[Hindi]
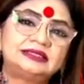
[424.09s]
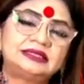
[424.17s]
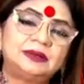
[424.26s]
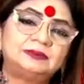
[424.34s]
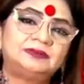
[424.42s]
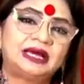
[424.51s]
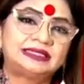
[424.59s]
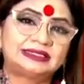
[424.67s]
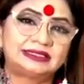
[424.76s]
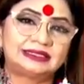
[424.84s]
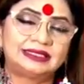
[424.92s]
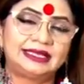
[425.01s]
जब हम बात
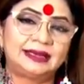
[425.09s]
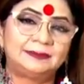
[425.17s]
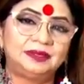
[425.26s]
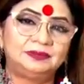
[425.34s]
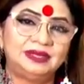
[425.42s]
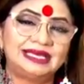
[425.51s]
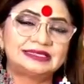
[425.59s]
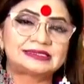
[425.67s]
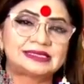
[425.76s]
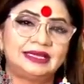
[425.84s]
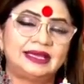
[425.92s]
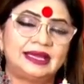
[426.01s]
करते हैं एमबीबीएस
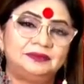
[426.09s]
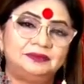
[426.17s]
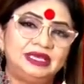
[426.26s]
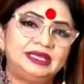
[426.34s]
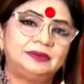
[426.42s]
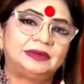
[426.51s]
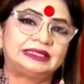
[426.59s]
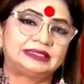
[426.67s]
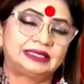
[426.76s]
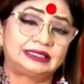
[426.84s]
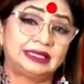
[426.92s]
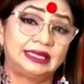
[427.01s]
की एमडी की बात
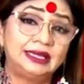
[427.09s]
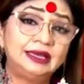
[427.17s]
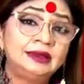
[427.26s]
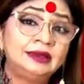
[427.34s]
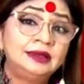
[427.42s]
करते हैं